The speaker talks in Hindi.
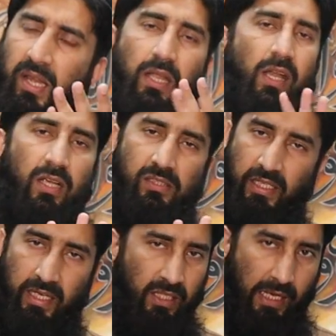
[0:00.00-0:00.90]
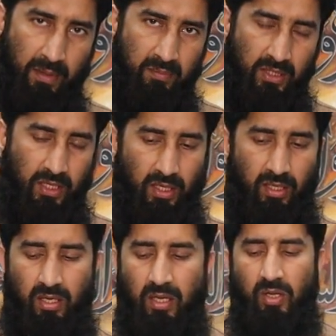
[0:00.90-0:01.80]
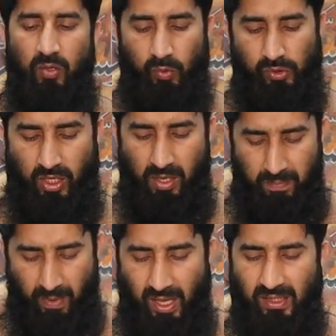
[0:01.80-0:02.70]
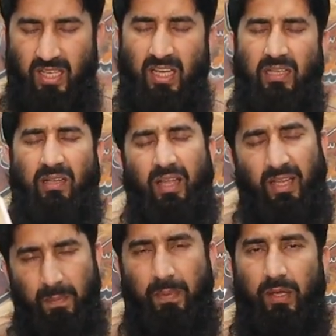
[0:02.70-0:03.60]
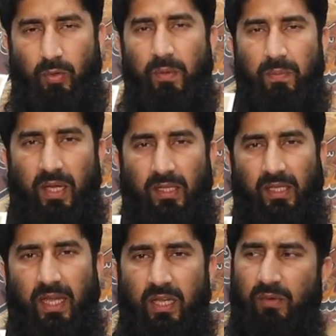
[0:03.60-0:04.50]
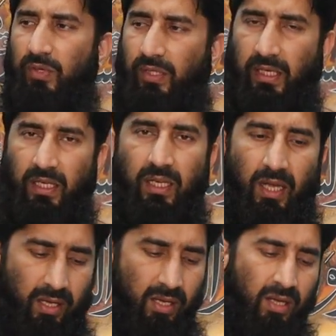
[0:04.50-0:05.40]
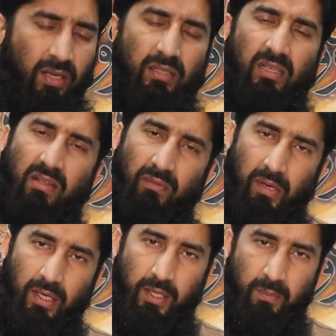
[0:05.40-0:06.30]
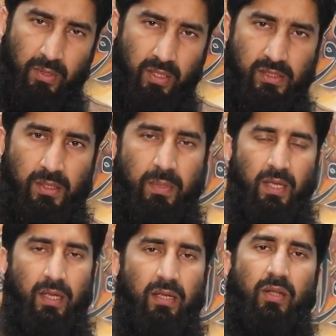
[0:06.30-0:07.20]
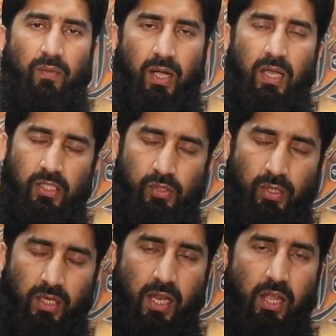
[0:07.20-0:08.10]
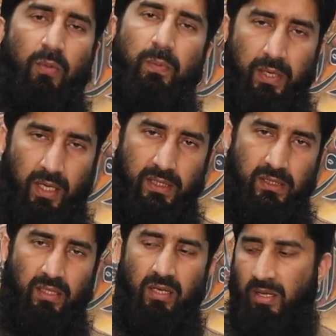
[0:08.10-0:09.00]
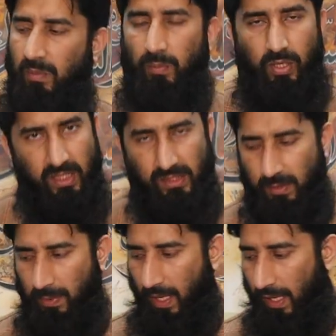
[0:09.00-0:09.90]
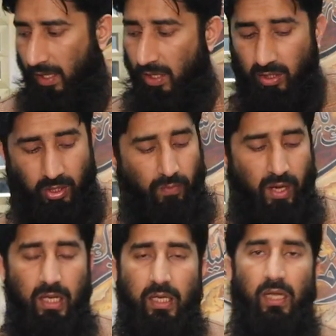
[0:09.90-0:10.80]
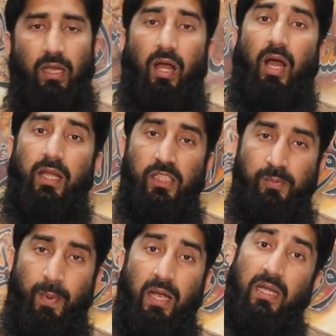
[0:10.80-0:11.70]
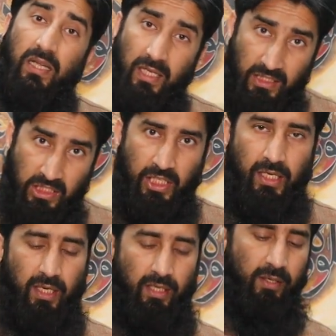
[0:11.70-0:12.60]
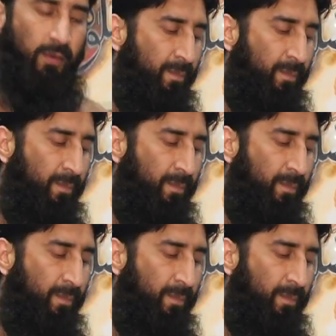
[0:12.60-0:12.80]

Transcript: अल्लाह की हास्तरीन रहमत है उसके बाद अगर कहीं पर कोई बात आएगी वो यही है कि क्वालिटी मुनासिब है क्वालिटी सॉरी कह रहा हूँ प्राइस मुनासिब है क्वालिटी अनएक्सपेक्टेड अच्छी है